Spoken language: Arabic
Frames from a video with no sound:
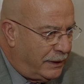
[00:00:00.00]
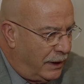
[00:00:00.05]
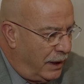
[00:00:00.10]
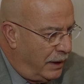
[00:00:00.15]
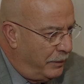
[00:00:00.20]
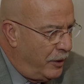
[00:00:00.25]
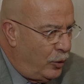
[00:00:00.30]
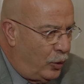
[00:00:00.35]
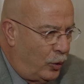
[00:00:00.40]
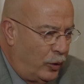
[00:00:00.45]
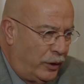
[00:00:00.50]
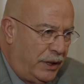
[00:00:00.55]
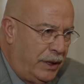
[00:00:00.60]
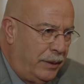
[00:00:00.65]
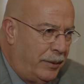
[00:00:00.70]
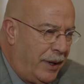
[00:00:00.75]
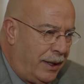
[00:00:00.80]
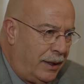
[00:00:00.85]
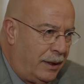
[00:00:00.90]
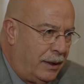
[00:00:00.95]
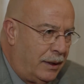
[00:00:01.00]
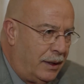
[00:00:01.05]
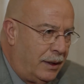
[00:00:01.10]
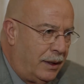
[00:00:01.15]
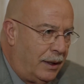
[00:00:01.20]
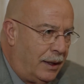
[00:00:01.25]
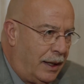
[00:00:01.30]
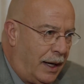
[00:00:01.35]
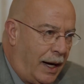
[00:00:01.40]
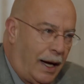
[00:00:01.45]
اللي بينكوا دي بقى
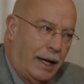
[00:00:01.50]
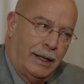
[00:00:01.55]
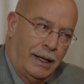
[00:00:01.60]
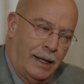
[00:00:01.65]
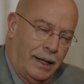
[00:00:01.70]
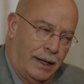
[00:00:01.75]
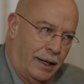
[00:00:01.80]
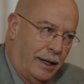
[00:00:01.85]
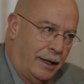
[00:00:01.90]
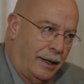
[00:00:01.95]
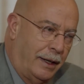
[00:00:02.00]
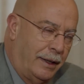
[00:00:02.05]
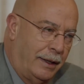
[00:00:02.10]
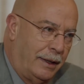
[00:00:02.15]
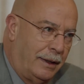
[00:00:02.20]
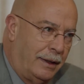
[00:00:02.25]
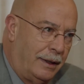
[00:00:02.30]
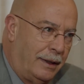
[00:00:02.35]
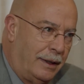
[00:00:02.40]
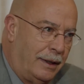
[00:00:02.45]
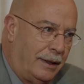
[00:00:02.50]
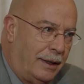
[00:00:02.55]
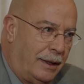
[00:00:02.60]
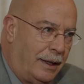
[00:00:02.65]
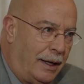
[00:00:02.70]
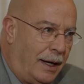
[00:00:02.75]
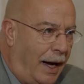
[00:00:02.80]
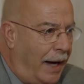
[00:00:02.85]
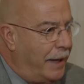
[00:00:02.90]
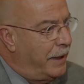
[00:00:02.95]
على الأقل
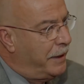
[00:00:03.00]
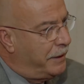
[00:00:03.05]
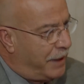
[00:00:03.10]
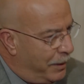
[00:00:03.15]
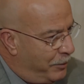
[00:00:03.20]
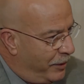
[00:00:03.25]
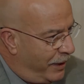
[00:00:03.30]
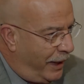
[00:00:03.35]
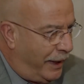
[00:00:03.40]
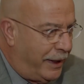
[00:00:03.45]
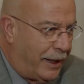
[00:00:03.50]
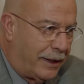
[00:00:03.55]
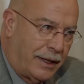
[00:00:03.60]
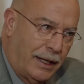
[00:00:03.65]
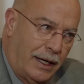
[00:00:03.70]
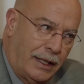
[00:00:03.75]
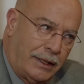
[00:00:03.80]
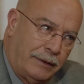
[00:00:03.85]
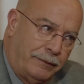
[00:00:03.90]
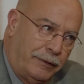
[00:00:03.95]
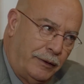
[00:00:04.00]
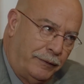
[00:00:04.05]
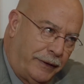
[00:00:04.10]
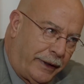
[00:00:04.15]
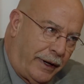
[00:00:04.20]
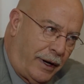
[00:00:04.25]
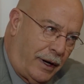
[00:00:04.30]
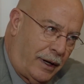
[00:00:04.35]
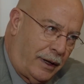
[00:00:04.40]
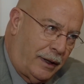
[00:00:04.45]
هنتقابل احنا التلاتة في
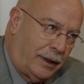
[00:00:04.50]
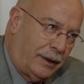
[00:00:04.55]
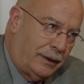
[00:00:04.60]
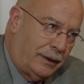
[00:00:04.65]
الفرح